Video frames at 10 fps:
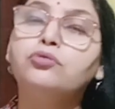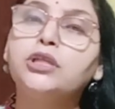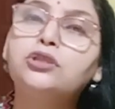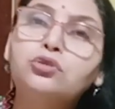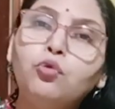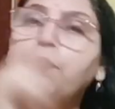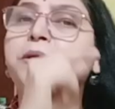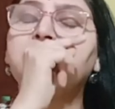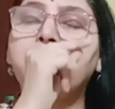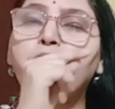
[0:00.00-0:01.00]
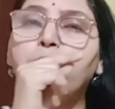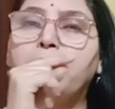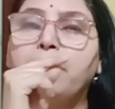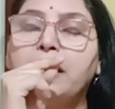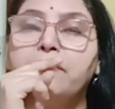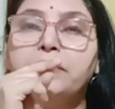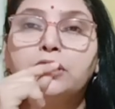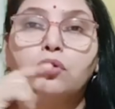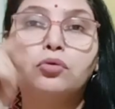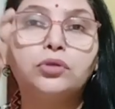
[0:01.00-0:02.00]
तो इस सुपर से भी ऊपर वाले
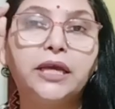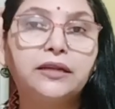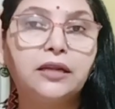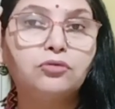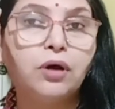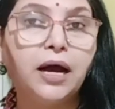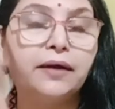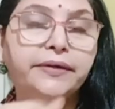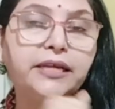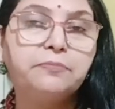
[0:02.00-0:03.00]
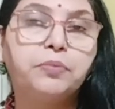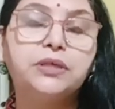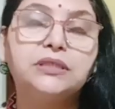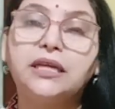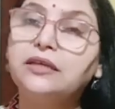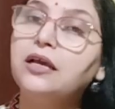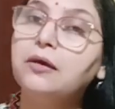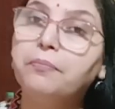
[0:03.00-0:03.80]
वीडियो को देखना तो हंड्रेड परसेंट